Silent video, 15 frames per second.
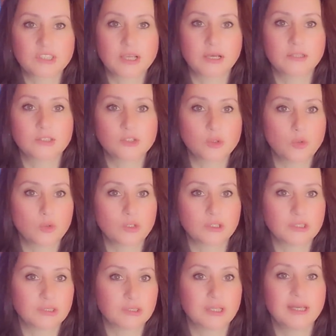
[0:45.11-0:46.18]
Sadece
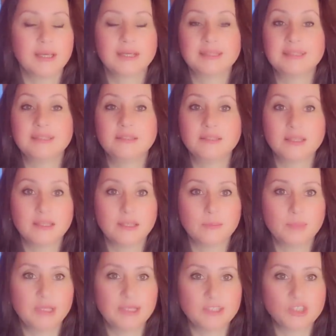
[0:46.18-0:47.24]
orada
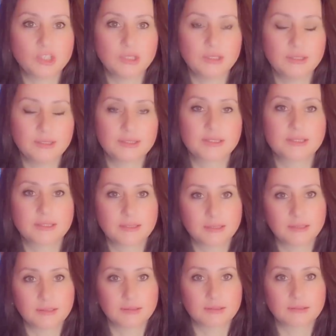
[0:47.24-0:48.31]
dinleyebileceğiniz
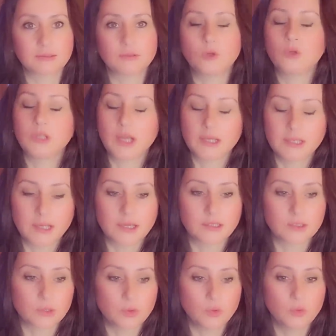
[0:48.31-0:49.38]
e,
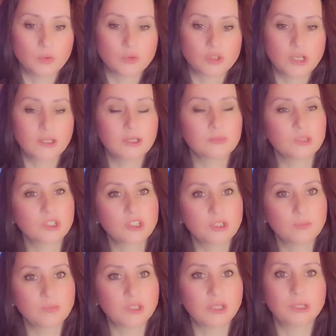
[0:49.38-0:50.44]
olaylarda olacak ama
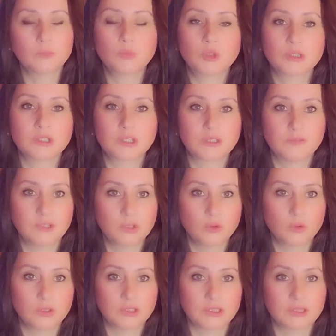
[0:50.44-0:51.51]
şimdilik buradaki
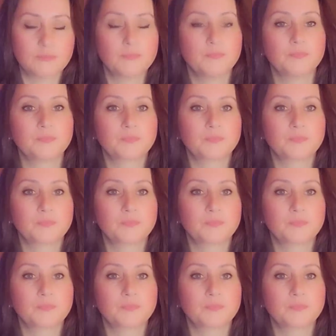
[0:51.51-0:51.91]
videoları